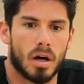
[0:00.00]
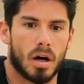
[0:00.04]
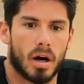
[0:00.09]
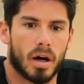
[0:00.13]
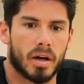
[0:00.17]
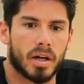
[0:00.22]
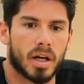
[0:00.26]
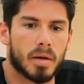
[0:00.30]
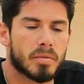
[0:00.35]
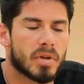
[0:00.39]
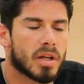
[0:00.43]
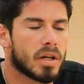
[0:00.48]

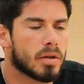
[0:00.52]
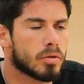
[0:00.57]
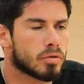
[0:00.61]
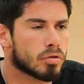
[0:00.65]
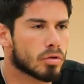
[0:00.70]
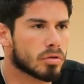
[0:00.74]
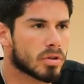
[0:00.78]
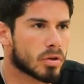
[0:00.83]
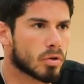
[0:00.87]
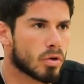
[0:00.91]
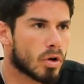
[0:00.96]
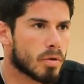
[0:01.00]
Annem
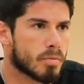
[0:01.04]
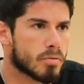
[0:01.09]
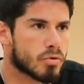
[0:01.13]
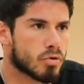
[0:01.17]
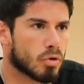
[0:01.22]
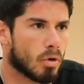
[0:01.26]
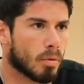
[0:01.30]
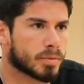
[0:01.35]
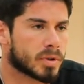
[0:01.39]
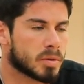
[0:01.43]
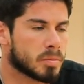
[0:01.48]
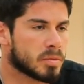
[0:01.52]
televizyonda görmüş
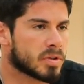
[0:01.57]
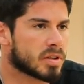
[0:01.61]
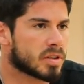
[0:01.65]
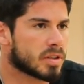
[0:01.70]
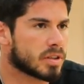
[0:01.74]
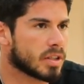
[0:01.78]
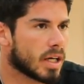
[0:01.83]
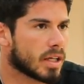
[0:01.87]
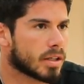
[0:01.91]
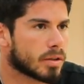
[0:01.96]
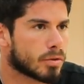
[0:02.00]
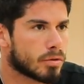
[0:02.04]

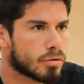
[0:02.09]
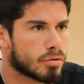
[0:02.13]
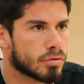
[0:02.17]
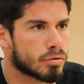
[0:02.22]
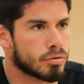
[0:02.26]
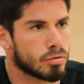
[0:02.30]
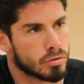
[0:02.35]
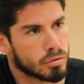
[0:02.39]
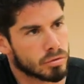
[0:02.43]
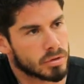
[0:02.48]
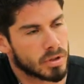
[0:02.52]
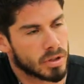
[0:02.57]
optimist yani küçük
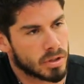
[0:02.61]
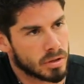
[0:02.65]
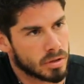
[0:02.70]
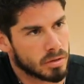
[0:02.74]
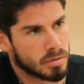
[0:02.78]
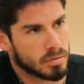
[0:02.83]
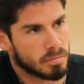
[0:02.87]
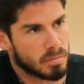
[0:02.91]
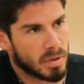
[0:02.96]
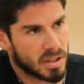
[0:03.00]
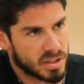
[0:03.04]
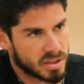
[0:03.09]
çocukların
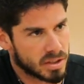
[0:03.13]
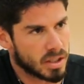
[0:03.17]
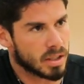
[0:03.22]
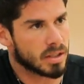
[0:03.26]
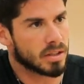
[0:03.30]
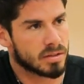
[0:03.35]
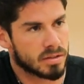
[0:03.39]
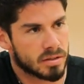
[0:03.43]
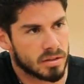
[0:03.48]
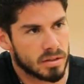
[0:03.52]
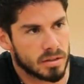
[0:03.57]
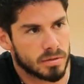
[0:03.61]
hmm.
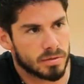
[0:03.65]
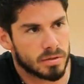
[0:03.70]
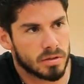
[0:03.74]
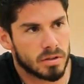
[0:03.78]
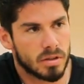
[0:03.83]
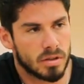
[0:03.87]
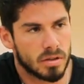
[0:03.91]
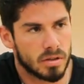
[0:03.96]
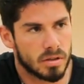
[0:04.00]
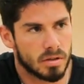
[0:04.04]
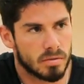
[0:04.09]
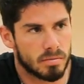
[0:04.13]
başlangıç
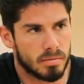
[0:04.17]
sınıfını.